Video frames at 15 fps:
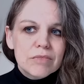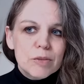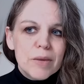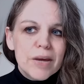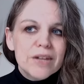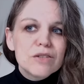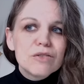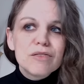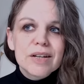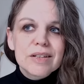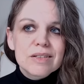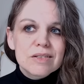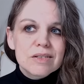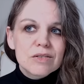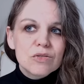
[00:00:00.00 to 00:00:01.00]
Im
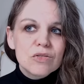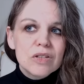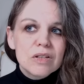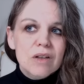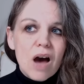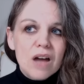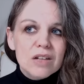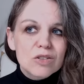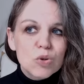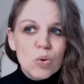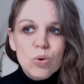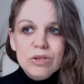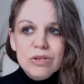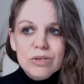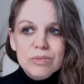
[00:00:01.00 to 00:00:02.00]
Endeffekt ist es wie eine Art
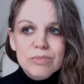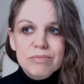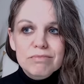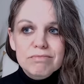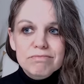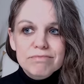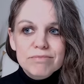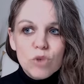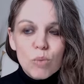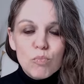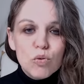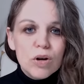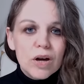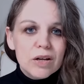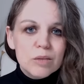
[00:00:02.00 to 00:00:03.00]
Tod,
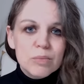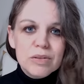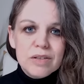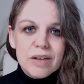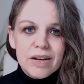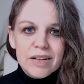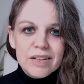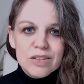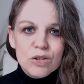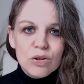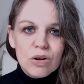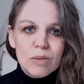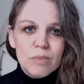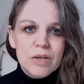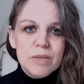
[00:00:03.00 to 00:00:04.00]
obwohl alle Beteiligten
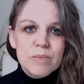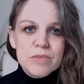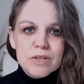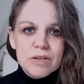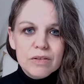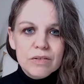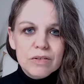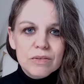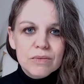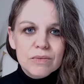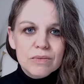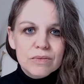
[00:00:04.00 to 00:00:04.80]
noch am Leben sind.